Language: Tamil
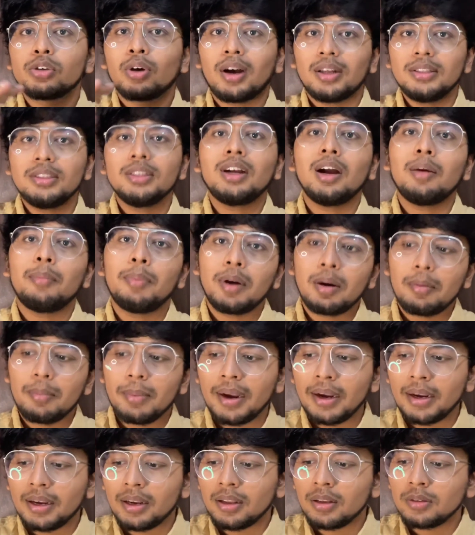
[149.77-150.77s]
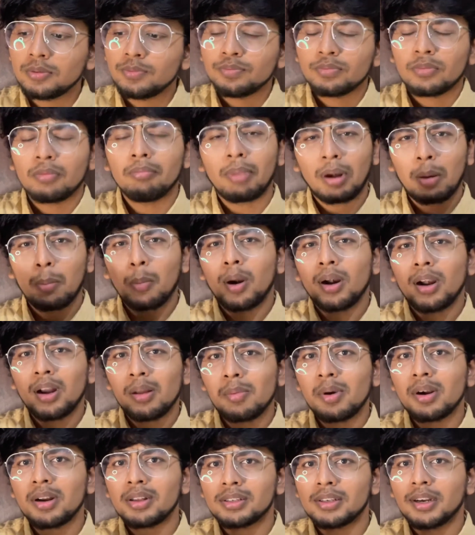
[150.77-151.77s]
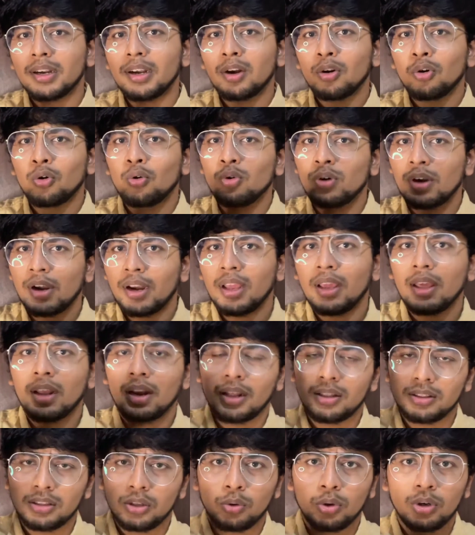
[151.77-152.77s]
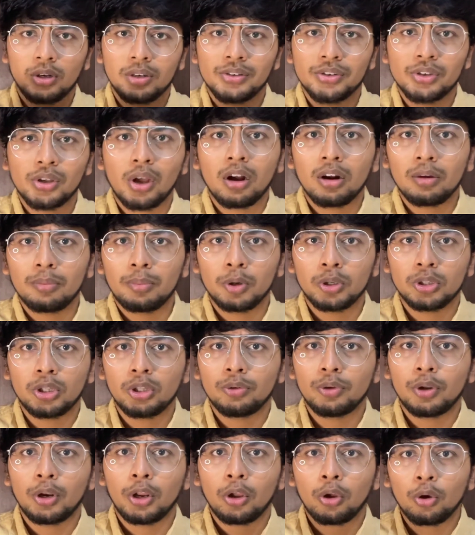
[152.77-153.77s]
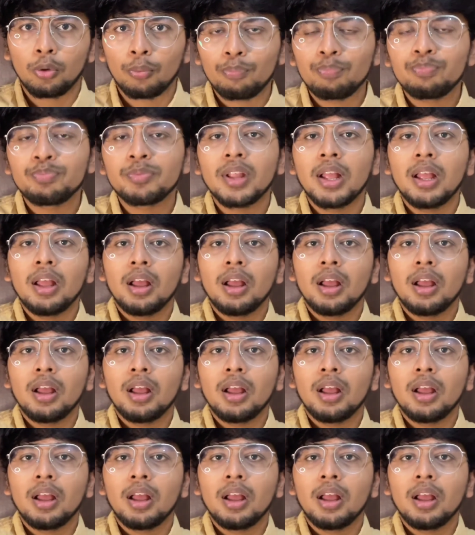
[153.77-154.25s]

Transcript: ஸோ அதுக்கப்புறமேட்டு பிரம்மாண்டமான செட் இருக்கும்னு நினைக்கிறேன் அந்த ஒரு சாங் பொறுத்த வரைக்கும்